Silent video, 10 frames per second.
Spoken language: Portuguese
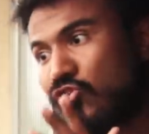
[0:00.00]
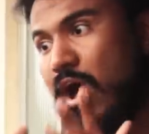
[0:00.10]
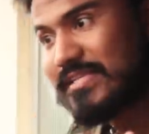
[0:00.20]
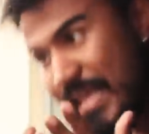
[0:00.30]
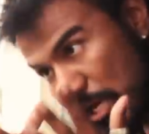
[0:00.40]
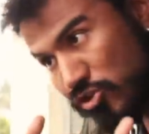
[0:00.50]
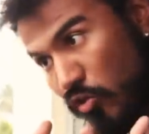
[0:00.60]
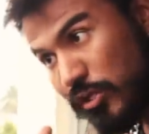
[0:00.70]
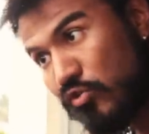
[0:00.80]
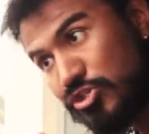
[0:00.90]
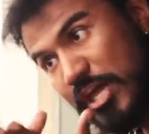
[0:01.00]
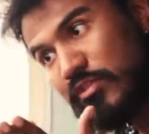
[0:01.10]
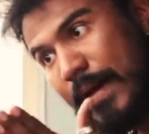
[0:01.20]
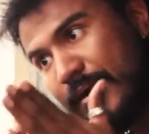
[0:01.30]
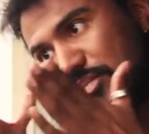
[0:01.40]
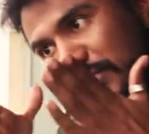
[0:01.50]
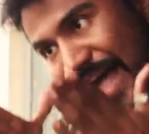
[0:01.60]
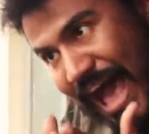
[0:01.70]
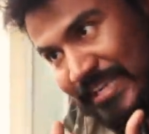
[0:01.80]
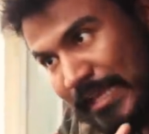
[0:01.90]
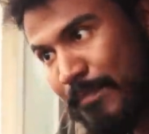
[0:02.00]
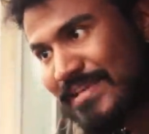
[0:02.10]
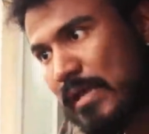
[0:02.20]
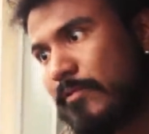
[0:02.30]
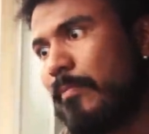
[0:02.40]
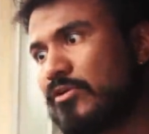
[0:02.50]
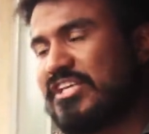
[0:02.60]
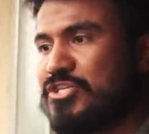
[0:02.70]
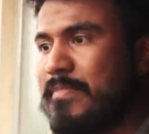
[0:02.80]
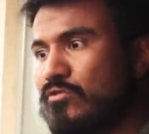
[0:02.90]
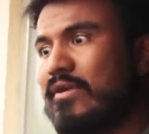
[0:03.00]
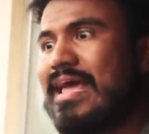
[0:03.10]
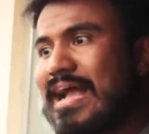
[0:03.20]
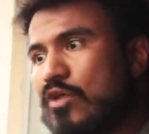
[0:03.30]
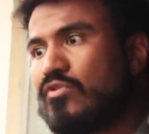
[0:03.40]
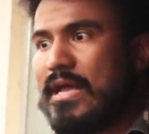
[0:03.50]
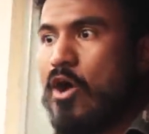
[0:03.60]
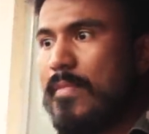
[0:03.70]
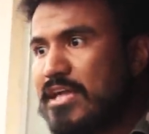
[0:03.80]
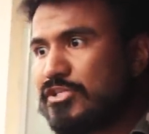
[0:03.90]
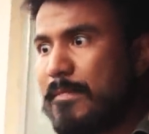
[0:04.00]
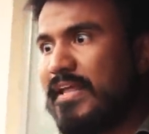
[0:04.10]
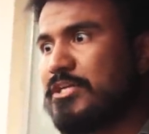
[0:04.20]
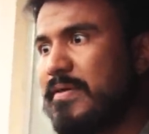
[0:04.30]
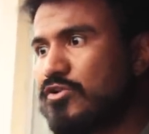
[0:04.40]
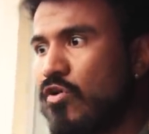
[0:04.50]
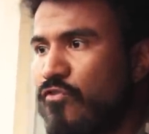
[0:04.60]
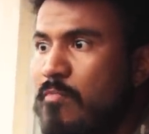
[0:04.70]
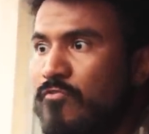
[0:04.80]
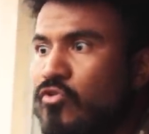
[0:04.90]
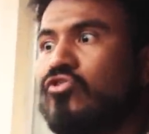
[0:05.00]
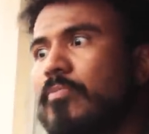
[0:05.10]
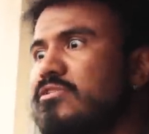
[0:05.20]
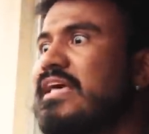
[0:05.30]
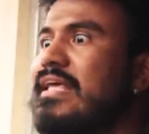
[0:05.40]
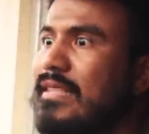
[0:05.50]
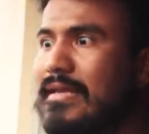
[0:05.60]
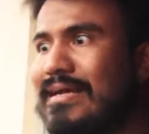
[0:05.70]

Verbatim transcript: só, se liga só. O teu dinheiro da bandidade tem que passar pelo procedimento legal do legalmente, independentemente de conforme for o teu proceder, tá